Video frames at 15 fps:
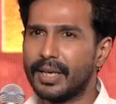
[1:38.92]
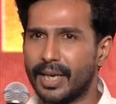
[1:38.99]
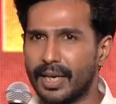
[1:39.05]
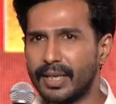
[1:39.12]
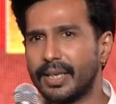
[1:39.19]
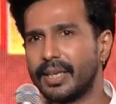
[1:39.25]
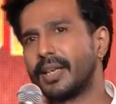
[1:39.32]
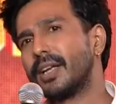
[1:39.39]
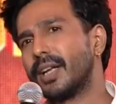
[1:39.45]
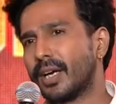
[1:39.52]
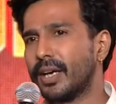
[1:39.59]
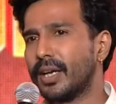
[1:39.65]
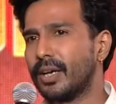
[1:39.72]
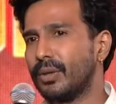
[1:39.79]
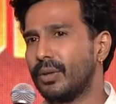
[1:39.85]
நாளைக்கு என்ன
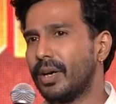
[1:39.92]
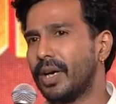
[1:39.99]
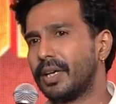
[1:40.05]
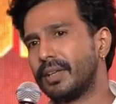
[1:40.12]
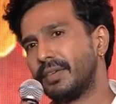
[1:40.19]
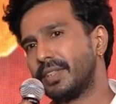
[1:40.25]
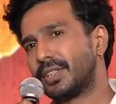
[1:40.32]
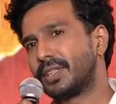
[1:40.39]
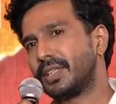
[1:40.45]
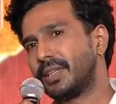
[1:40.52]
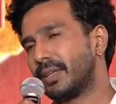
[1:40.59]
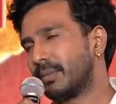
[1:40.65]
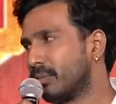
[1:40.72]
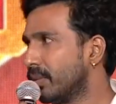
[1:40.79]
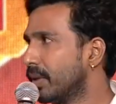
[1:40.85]
கிடைக்கிதோ அதை வச்சு
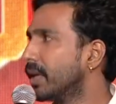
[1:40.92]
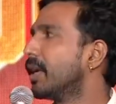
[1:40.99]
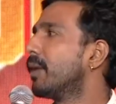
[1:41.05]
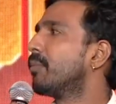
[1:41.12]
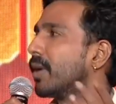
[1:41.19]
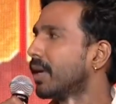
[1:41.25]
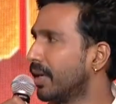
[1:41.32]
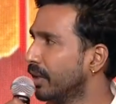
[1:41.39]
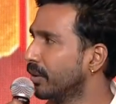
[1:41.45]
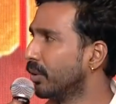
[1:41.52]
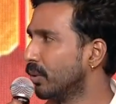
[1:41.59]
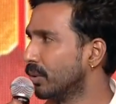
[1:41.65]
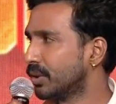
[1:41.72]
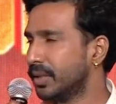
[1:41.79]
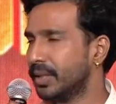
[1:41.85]
என்ன பண்ணலான்னு
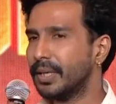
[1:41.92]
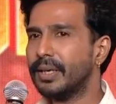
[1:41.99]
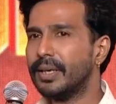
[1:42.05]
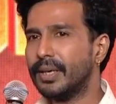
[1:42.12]
யோசி